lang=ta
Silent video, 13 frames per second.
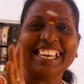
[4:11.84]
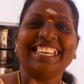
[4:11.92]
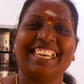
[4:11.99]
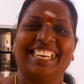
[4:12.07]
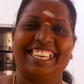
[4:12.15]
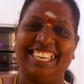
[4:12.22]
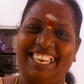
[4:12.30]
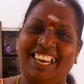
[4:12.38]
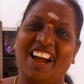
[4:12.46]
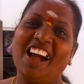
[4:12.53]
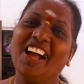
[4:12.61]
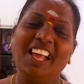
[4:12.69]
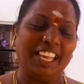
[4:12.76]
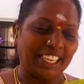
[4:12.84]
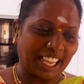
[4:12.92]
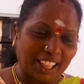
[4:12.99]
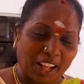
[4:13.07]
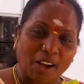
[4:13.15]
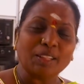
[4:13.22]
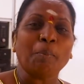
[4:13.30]
ஏன்னு கேட்டிங்கன்னா
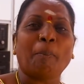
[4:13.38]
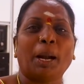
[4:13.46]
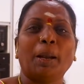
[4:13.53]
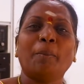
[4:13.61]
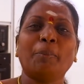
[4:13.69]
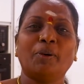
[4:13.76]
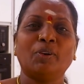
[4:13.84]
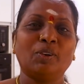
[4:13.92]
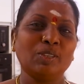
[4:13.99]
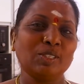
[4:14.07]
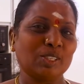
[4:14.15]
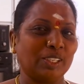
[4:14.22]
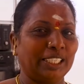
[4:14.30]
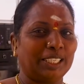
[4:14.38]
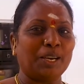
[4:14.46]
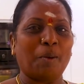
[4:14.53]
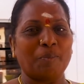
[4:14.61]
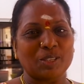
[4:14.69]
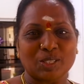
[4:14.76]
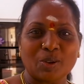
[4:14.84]
ஏதாவது பண்ண போகிறோன்னு சொல்லிட்டு
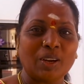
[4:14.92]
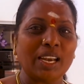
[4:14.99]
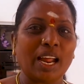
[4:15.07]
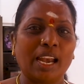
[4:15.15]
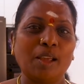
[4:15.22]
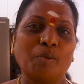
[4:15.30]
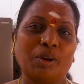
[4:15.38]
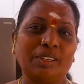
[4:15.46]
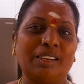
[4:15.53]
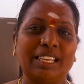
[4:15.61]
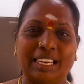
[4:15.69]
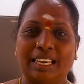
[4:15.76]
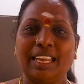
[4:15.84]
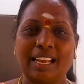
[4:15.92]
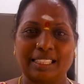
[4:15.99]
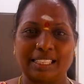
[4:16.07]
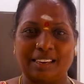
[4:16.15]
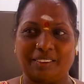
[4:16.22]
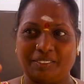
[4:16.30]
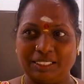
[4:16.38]
நம்ம சொன்னாலே உடனே
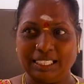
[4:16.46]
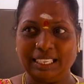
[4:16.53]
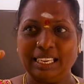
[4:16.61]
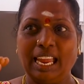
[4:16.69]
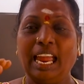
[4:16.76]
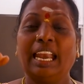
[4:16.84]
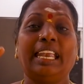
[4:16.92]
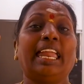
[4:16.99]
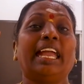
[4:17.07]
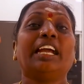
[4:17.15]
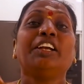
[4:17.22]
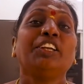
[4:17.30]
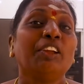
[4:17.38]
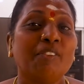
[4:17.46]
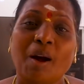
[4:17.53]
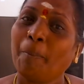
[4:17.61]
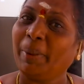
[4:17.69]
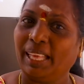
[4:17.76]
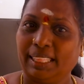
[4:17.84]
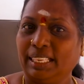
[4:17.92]
அதை வந்து
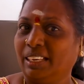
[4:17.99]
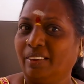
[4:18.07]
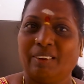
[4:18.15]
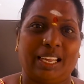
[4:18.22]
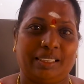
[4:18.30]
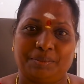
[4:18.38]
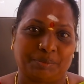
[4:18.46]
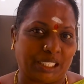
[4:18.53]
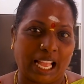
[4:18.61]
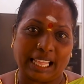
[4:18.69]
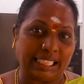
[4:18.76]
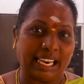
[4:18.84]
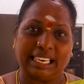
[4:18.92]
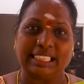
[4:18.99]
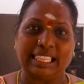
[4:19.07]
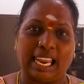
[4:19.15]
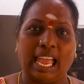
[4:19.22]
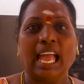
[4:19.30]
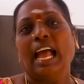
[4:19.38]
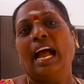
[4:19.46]
நெகட்டிவாக பேசிடுவார் அந்த
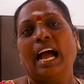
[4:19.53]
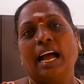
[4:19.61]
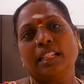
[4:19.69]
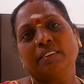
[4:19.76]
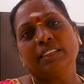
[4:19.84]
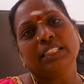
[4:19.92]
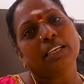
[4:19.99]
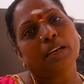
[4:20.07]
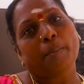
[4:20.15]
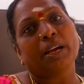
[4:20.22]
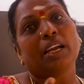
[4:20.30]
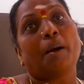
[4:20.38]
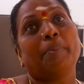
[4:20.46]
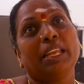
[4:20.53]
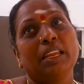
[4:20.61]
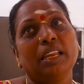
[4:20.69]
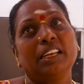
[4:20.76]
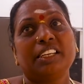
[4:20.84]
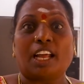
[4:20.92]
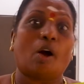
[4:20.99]
இடத்துல அது வந்து நமக்கு
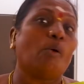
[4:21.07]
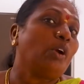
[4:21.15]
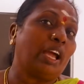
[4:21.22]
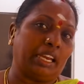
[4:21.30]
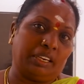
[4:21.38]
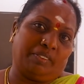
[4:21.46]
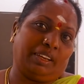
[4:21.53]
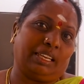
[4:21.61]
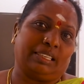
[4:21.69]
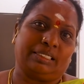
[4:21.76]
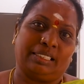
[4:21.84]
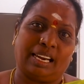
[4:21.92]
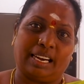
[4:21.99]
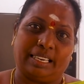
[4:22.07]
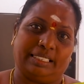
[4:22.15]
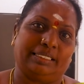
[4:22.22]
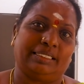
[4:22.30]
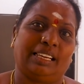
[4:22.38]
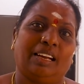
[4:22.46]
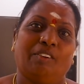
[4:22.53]
அப்படியே டவுன் ஆகிடுவேன் நான்
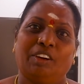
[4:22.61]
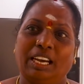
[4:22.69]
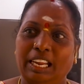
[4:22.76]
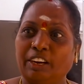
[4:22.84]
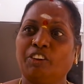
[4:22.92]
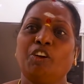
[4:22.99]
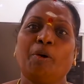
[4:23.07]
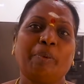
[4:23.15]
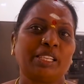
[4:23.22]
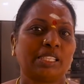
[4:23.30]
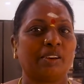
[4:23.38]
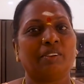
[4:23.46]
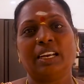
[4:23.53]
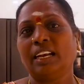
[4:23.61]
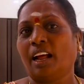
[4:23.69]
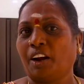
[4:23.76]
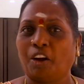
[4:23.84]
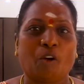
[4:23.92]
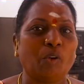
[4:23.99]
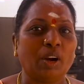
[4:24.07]
அவர் நெகட்டிவாக பேசினோம்னா
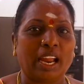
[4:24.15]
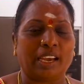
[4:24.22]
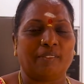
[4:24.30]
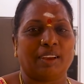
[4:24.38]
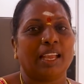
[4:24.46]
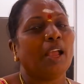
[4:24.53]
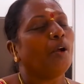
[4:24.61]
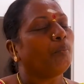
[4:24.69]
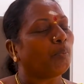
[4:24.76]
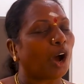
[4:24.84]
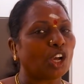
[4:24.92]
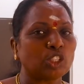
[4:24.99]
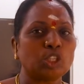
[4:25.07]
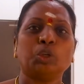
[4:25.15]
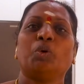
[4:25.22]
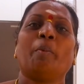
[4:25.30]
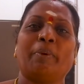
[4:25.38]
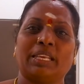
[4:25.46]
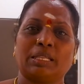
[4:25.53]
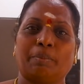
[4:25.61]
நான் டவுன் ஆகிடுவேன்
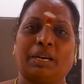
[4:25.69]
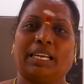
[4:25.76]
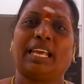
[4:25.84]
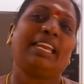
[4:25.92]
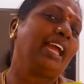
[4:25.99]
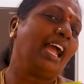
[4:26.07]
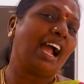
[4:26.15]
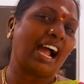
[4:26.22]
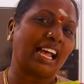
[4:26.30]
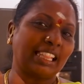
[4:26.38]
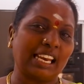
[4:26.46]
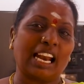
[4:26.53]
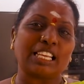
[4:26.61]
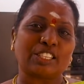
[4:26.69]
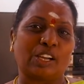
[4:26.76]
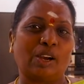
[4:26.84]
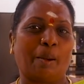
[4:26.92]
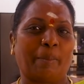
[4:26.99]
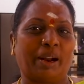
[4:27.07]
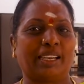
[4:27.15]
பாசிட்டிவாக பேச மாட்டார் அதனால்
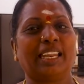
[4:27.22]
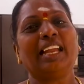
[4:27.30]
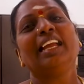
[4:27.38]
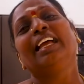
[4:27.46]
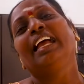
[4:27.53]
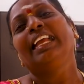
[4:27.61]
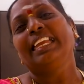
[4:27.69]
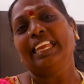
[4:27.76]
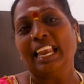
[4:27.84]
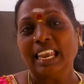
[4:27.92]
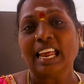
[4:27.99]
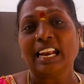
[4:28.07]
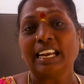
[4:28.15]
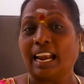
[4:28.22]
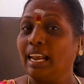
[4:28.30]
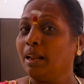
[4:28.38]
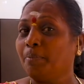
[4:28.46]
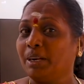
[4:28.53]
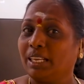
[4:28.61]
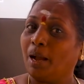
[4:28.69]
சொல்ல மாட்டேன் எல்லாம்
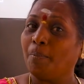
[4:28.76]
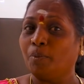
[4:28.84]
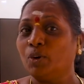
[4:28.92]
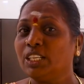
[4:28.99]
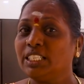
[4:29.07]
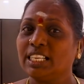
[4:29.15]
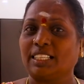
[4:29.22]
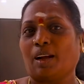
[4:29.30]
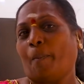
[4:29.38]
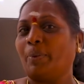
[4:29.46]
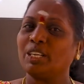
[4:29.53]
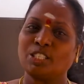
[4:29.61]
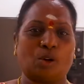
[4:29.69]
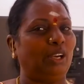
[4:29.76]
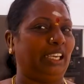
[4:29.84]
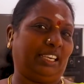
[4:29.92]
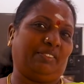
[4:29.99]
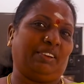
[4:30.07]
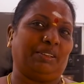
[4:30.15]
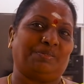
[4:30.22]
நல்லபடியாக முடிஞ்சதுக்கப்புறம்
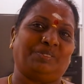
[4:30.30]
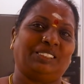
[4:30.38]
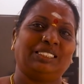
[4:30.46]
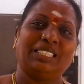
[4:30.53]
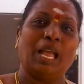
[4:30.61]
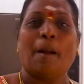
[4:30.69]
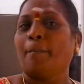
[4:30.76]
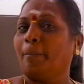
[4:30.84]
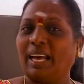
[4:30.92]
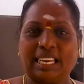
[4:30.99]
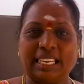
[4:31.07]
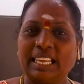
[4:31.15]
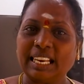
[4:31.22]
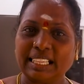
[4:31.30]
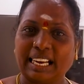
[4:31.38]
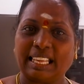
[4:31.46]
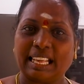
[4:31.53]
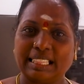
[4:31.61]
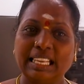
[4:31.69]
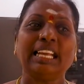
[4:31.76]
சொல்லிடுவேன் மறைக்கிறது
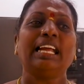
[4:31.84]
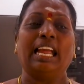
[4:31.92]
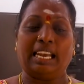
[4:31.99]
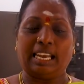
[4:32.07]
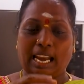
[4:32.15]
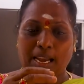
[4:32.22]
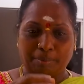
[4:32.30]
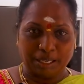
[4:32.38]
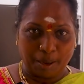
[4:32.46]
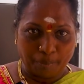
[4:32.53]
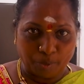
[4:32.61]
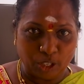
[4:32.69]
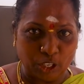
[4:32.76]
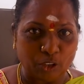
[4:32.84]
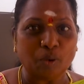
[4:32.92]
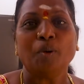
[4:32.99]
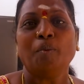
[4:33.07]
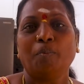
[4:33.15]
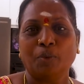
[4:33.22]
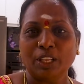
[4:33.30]
கிடையாது நல்லபடியாக
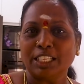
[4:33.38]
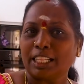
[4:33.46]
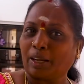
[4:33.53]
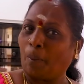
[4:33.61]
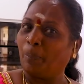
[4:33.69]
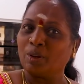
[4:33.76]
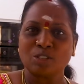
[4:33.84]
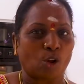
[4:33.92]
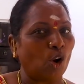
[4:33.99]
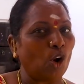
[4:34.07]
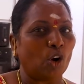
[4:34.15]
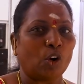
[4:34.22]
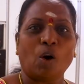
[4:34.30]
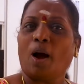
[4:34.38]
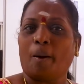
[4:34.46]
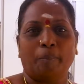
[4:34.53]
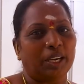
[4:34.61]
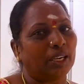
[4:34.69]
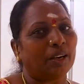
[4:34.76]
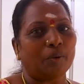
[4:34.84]
முடியணும் முடிஞ்சதுக்கப்புறம் சொல்லணும்
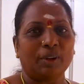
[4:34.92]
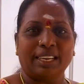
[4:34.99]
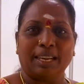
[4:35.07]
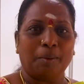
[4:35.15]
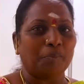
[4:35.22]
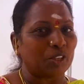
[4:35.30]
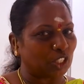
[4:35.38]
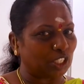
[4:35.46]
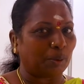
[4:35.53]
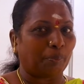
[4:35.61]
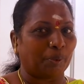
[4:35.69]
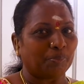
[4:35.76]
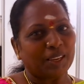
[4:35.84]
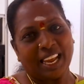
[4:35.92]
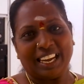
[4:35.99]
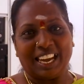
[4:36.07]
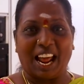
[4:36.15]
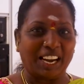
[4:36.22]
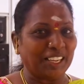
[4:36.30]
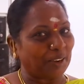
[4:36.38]
அப்படின்ற ஒரு எய்ம் வச்சுருப்போம்
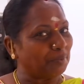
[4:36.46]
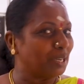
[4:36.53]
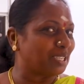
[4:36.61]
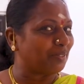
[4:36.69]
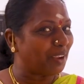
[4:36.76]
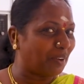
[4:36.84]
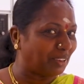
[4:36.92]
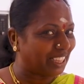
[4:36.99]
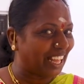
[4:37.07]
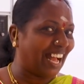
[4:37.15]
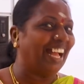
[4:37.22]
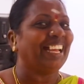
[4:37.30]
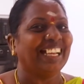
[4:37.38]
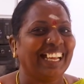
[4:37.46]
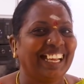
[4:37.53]
நானும் ரமேஷுமே அப்படி தான்